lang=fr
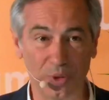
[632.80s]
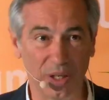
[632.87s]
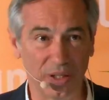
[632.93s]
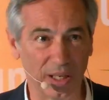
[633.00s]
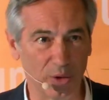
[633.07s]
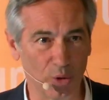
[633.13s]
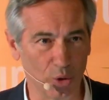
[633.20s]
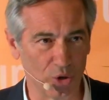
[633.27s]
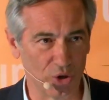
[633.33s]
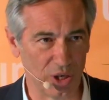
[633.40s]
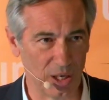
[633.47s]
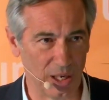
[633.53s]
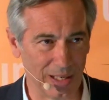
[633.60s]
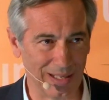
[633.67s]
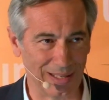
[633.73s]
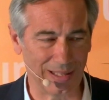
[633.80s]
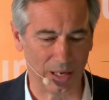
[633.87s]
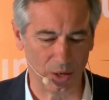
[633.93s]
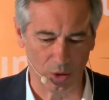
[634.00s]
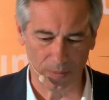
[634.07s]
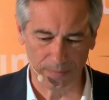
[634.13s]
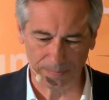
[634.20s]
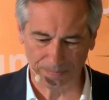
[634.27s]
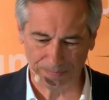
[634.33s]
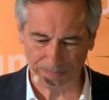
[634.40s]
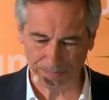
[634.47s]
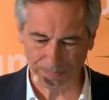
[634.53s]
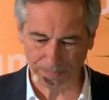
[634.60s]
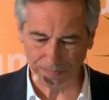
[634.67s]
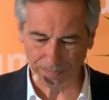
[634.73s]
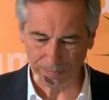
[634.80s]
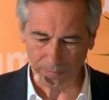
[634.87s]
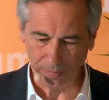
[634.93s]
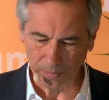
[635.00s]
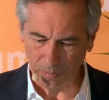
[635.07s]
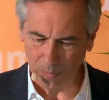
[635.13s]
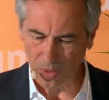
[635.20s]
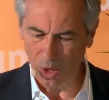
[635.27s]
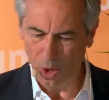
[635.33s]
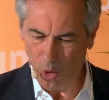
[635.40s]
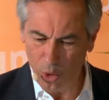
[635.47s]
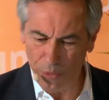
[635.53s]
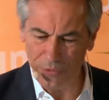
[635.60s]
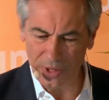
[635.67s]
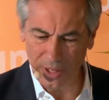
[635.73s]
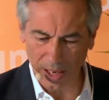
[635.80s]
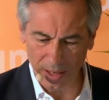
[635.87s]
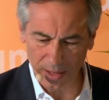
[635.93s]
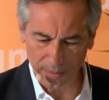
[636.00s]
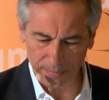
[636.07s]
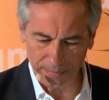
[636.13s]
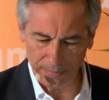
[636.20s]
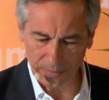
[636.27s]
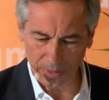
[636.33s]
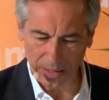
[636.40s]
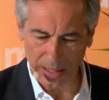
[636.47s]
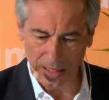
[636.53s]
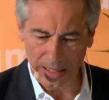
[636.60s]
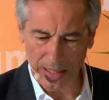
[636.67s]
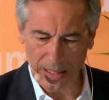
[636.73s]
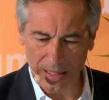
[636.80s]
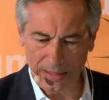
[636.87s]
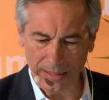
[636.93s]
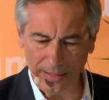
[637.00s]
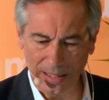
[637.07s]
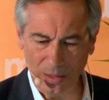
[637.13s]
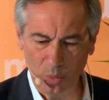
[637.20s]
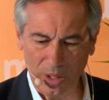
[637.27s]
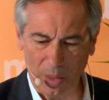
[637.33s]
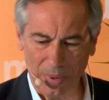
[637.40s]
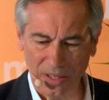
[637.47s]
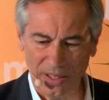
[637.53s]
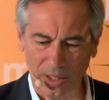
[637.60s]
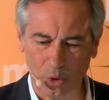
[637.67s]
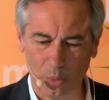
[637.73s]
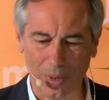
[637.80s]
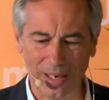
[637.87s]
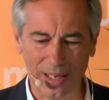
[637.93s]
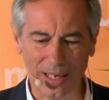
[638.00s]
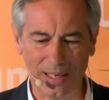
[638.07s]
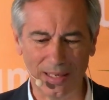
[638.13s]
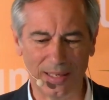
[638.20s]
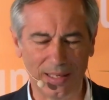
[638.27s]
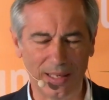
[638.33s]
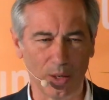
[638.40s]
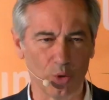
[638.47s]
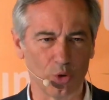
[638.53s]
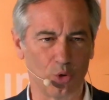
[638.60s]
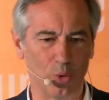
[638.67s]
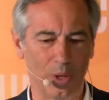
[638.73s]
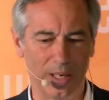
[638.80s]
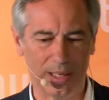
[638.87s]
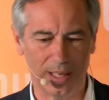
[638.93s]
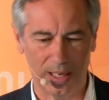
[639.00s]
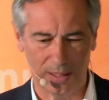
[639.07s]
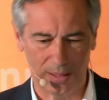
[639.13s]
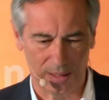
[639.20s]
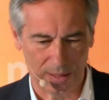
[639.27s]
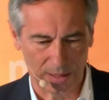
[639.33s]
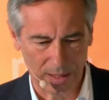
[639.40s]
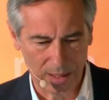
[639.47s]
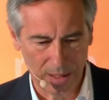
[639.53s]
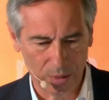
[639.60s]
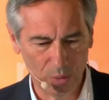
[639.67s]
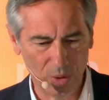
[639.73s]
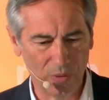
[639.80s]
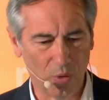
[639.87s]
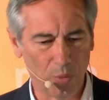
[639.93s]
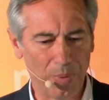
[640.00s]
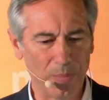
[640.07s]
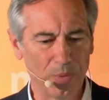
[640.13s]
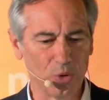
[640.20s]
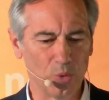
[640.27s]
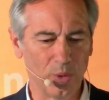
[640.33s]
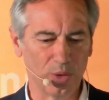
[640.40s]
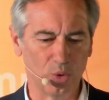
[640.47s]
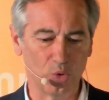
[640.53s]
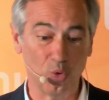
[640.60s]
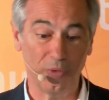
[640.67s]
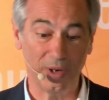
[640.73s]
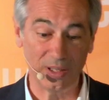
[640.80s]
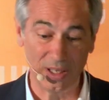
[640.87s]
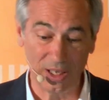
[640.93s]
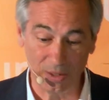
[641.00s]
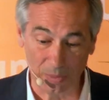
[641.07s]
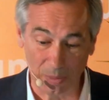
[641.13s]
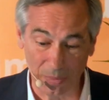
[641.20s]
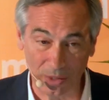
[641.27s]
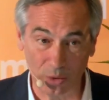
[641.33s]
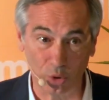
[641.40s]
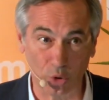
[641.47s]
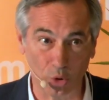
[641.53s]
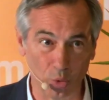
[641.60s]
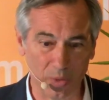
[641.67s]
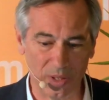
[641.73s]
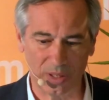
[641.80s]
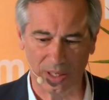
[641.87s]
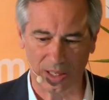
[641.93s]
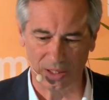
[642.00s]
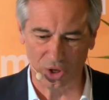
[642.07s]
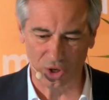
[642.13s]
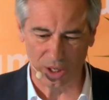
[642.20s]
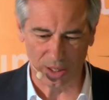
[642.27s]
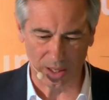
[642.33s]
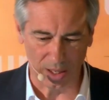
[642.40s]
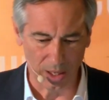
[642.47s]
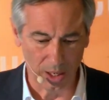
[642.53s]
des technologies et des talents. Au final, c'est à nous qu'appartient de balayer les idées reçues et les craintes nous n'avons pas besoin de souverainisme, mais d'autonomie stratégique.